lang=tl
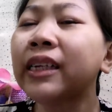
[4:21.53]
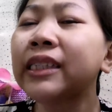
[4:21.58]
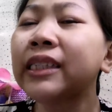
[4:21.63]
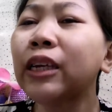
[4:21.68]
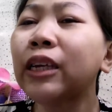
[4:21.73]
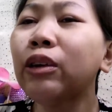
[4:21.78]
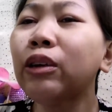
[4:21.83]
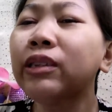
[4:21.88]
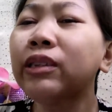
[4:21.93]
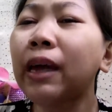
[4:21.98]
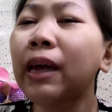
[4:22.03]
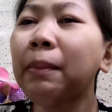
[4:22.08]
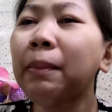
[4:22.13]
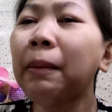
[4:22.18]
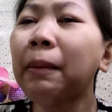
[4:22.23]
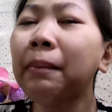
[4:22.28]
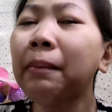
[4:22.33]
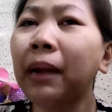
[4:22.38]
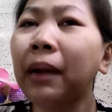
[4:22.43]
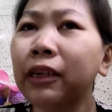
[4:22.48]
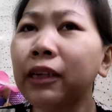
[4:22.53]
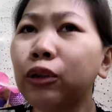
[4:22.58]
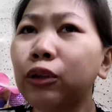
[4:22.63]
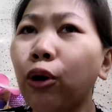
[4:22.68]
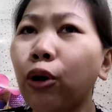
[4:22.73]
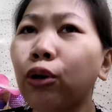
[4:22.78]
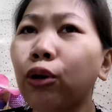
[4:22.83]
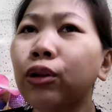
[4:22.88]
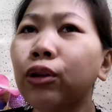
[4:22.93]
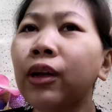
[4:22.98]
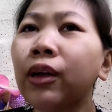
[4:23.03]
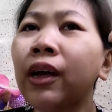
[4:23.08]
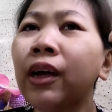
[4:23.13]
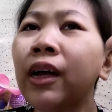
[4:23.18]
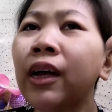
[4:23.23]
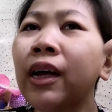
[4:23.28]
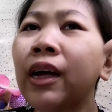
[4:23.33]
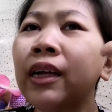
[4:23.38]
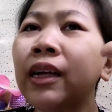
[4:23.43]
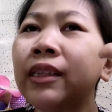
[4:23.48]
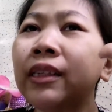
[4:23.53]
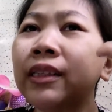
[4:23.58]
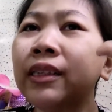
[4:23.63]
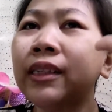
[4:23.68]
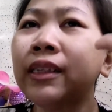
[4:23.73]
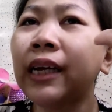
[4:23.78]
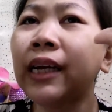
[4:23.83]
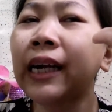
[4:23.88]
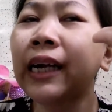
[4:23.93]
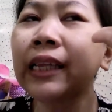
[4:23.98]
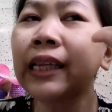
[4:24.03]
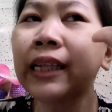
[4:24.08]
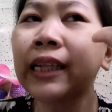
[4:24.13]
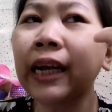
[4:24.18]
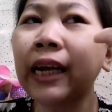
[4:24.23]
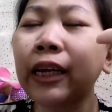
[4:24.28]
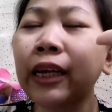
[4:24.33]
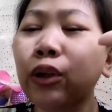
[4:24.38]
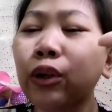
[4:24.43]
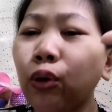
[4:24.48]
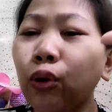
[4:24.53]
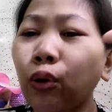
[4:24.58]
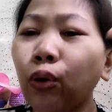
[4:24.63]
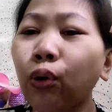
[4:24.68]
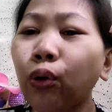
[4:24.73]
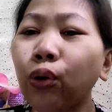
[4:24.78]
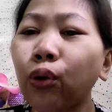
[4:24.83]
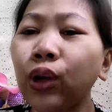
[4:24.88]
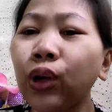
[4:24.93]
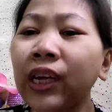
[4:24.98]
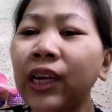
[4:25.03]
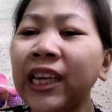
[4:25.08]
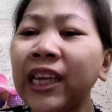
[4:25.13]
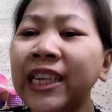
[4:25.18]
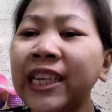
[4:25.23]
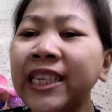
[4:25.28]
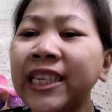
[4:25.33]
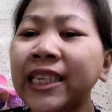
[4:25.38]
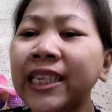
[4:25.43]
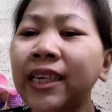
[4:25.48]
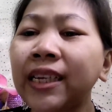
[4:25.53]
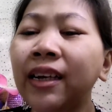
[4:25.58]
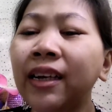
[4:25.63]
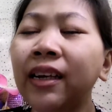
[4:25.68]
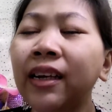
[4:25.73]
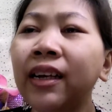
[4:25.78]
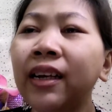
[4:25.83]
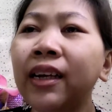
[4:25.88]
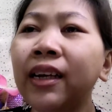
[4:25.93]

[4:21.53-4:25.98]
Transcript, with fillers: Kasi sa ibang blush on na natry ko is